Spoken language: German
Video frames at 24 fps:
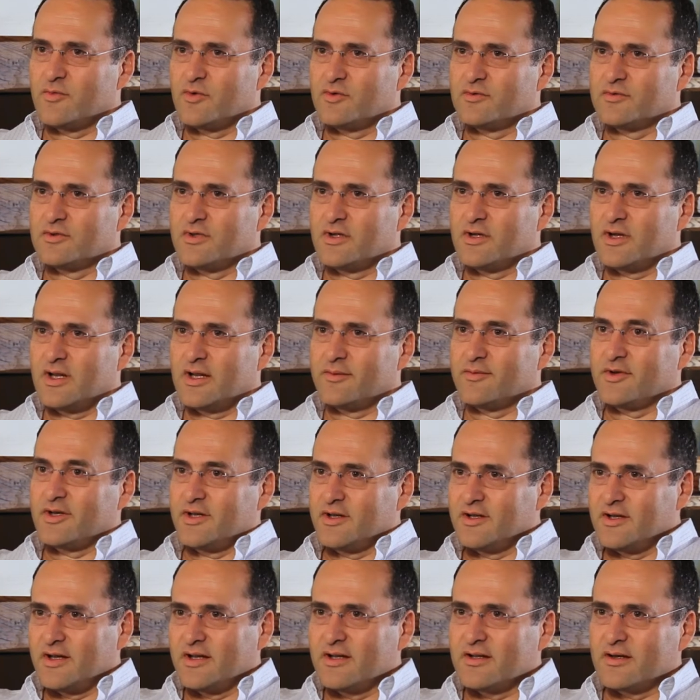Unternehmen,
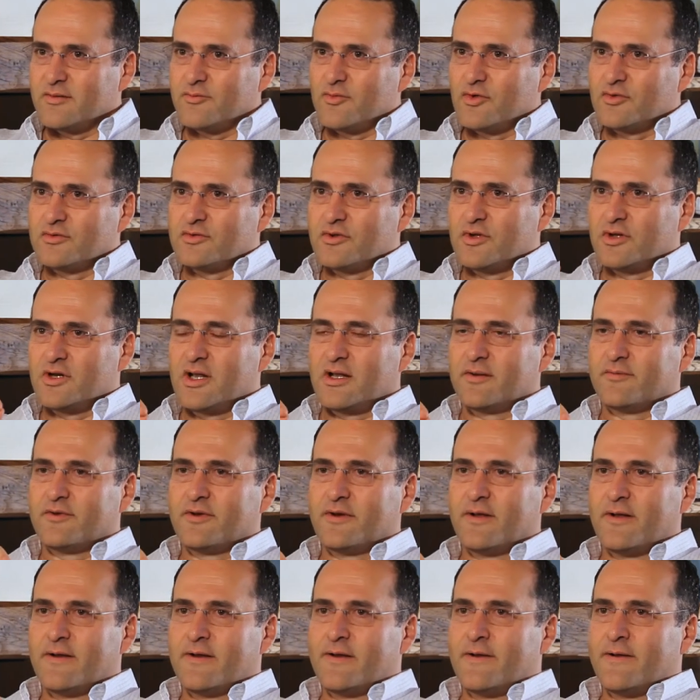in Ihrem Unternehmen,
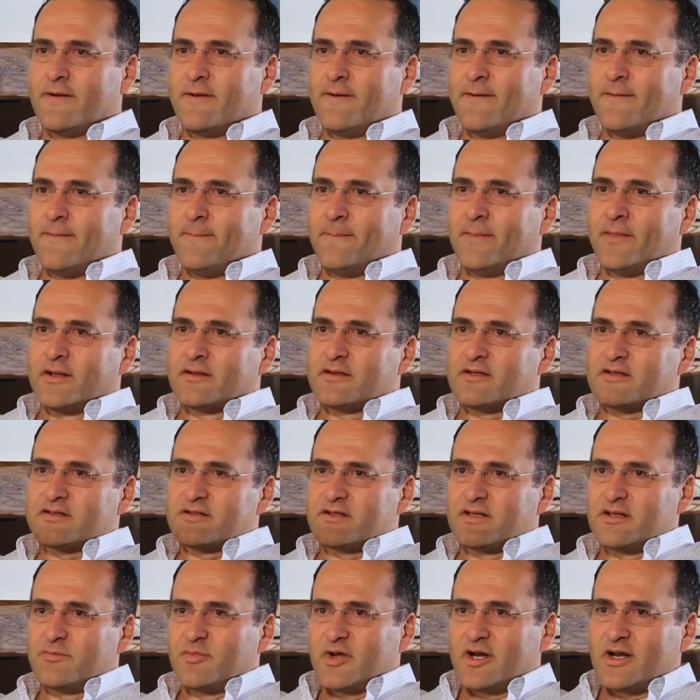dass
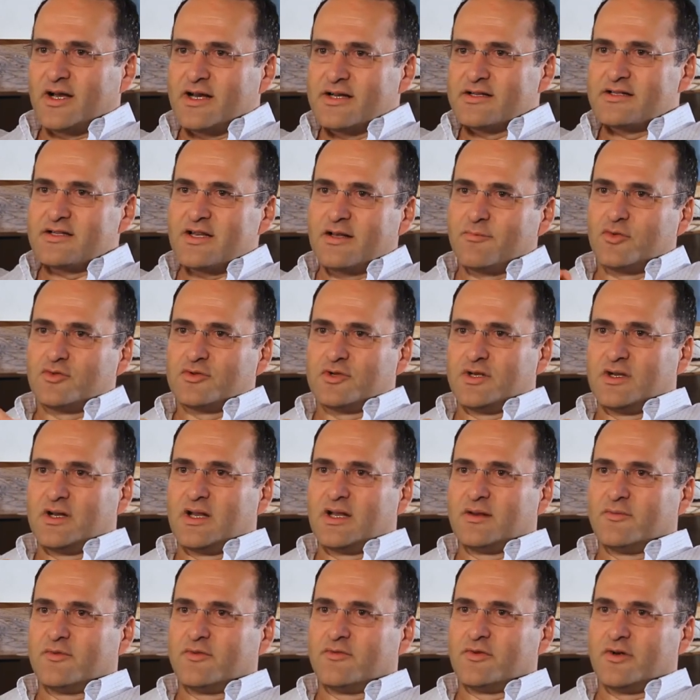die bereits im
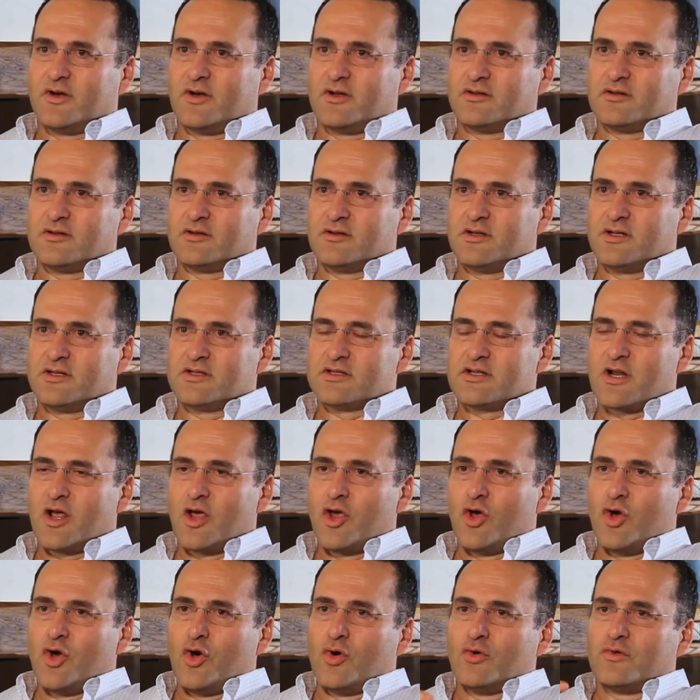Unternehmen vorhanden ist.
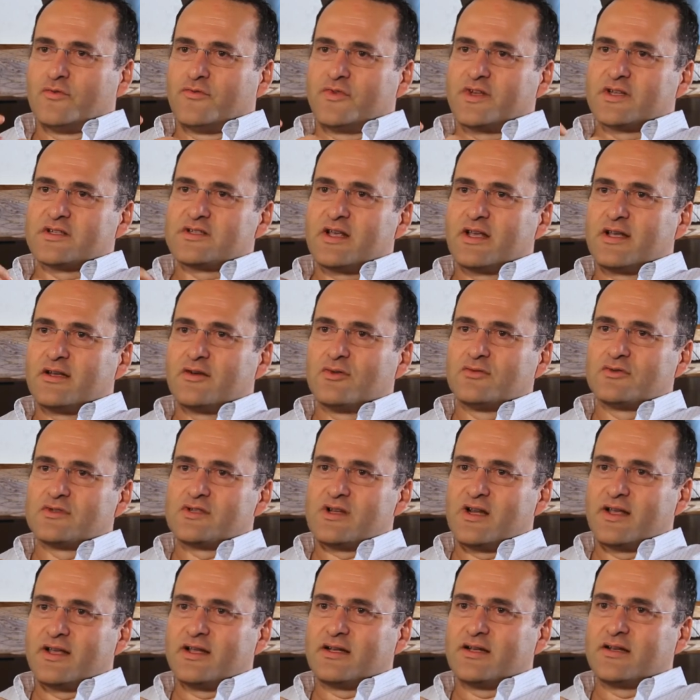Und wir sehen uns
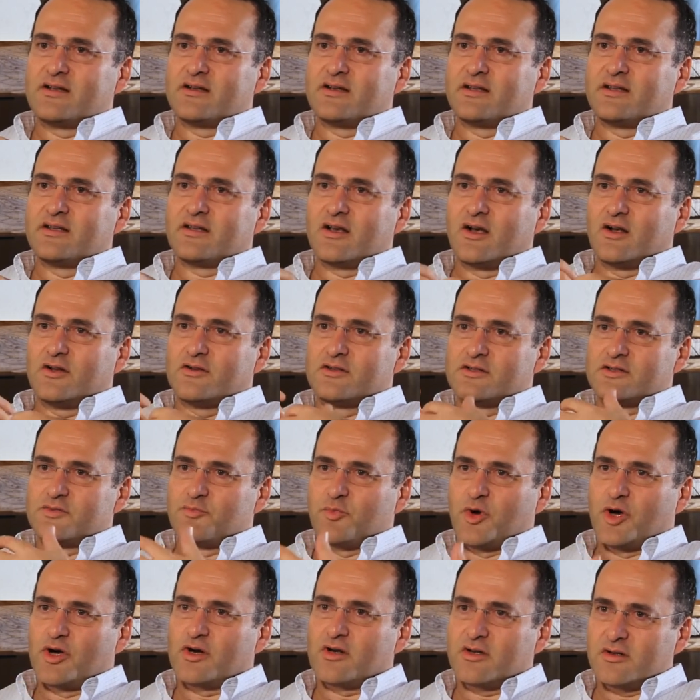lediglich als
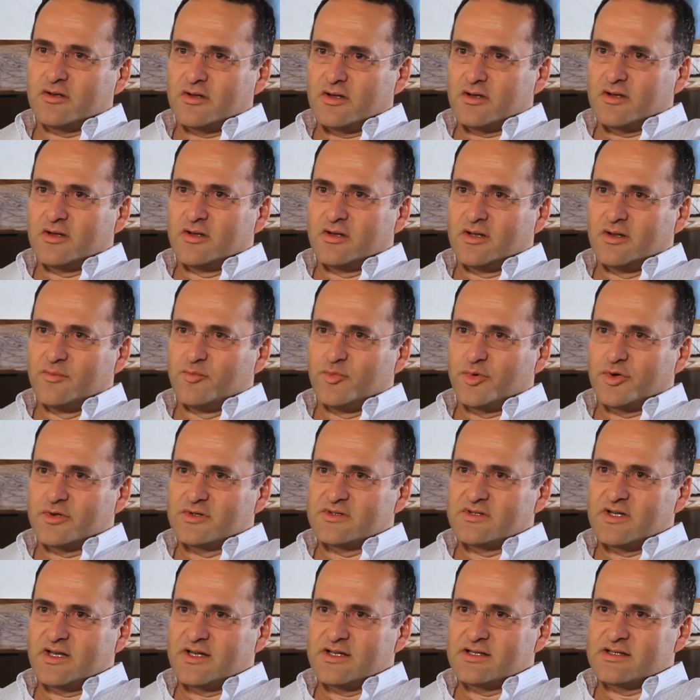Partner im
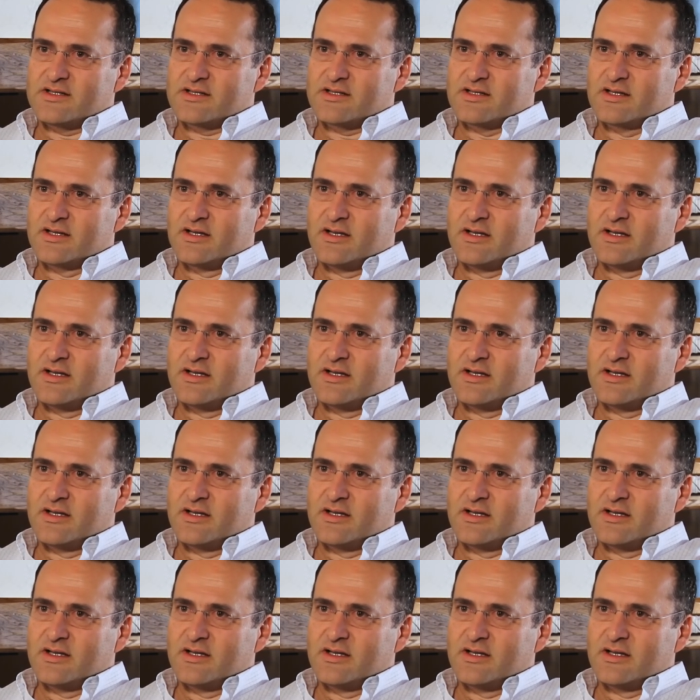Prozess,